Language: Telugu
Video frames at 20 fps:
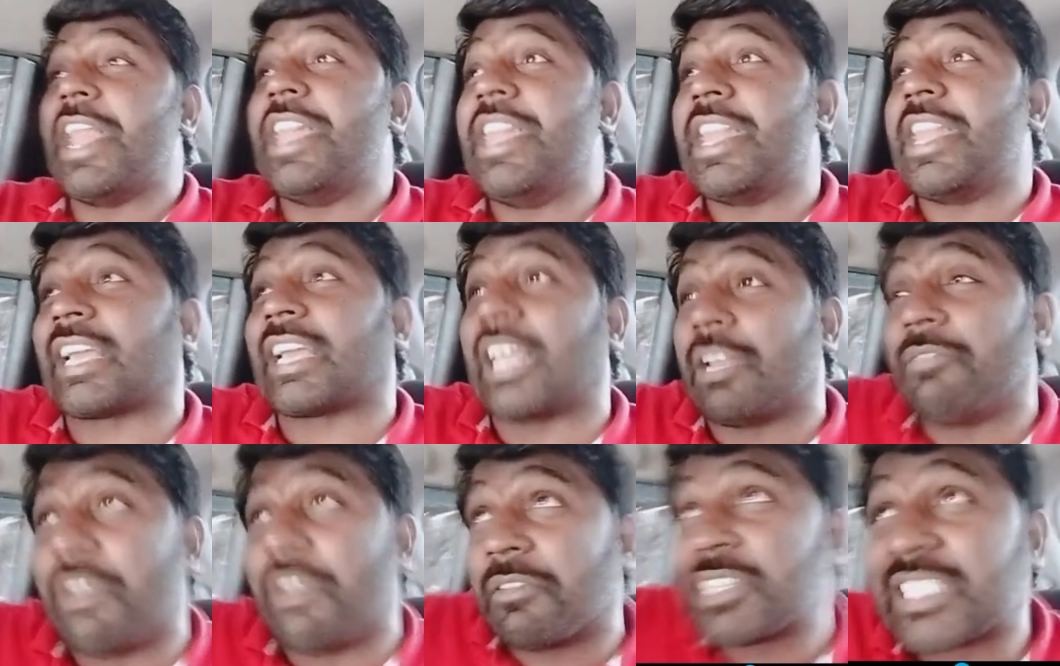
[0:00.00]

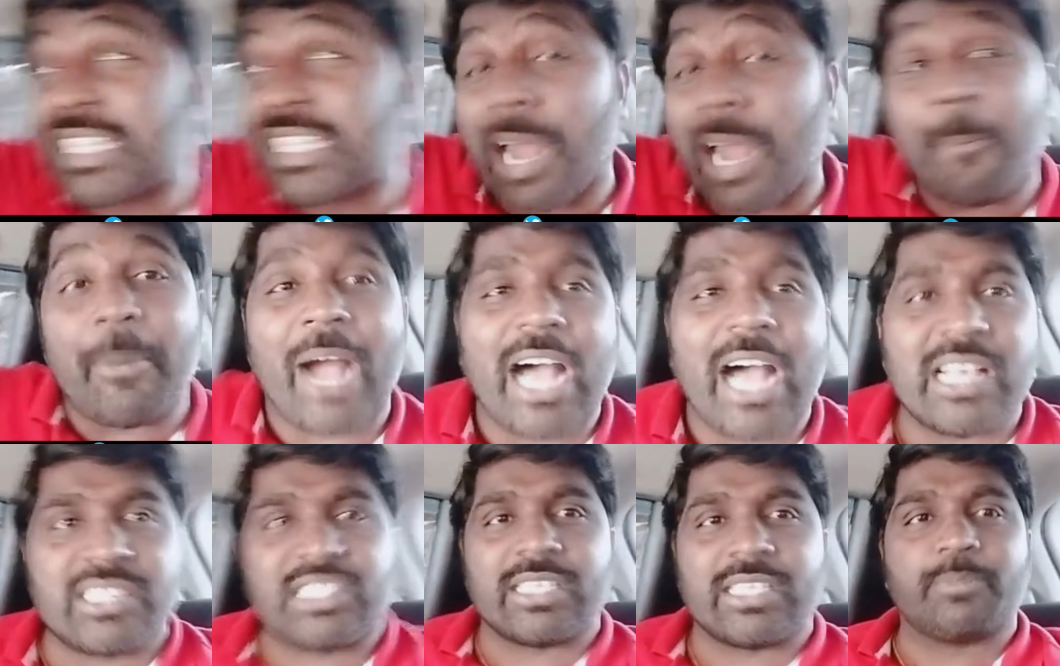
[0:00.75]
ఎన్నికల వ్యవస్థను
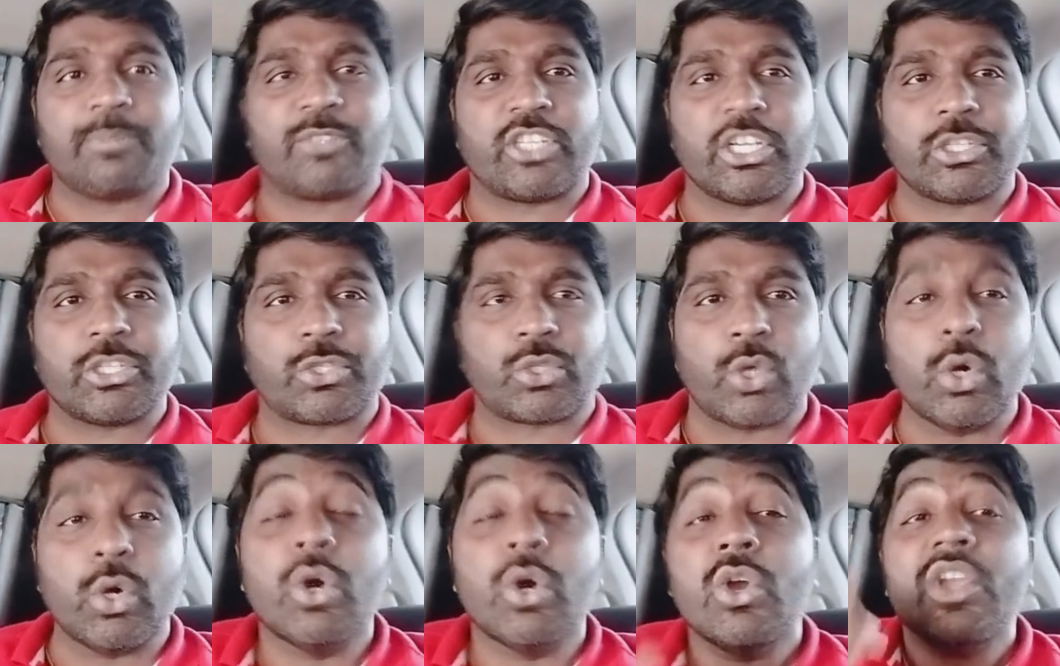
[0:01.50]
అపహాస్యం
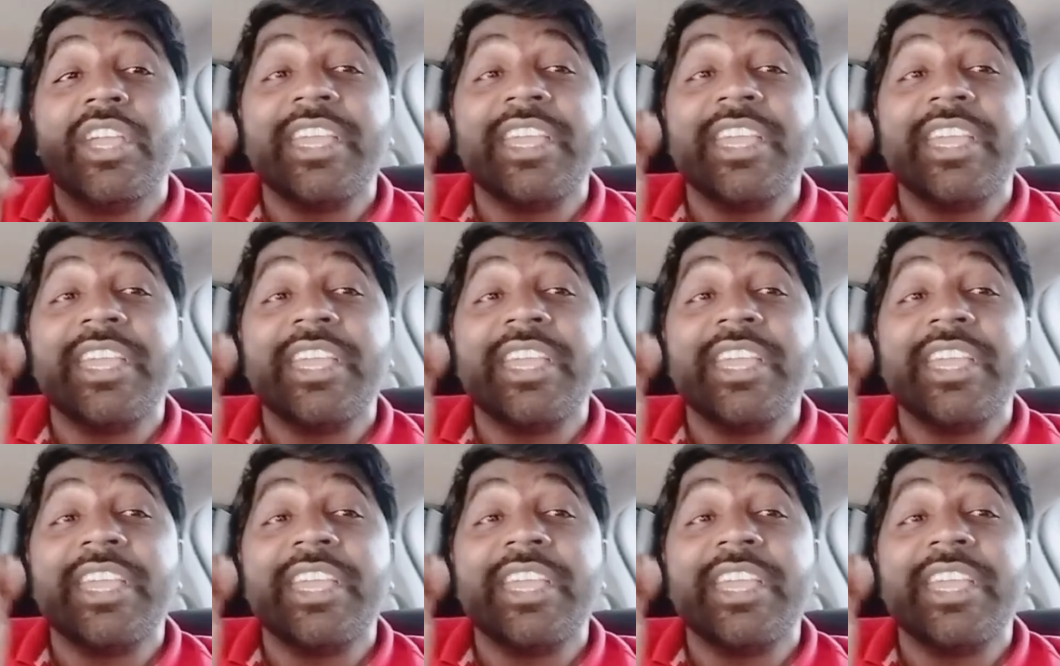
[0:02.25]
చేస్తూ